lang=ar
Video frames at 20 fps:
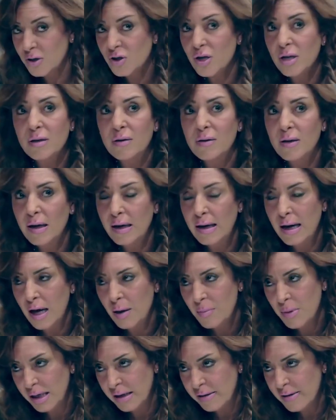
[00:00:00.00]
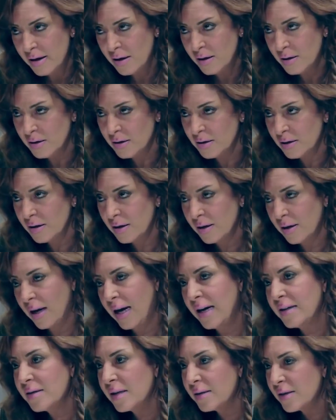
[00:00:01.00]
عشان الراجل الهمجي ده
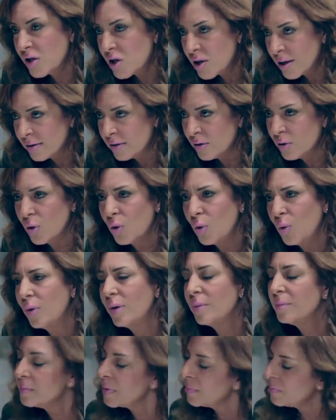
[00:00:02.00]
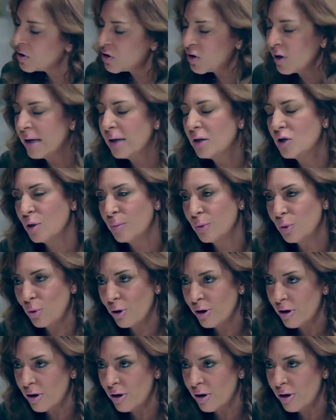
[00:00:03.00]
عايزه تشهد ان هو ما بيشتغلش من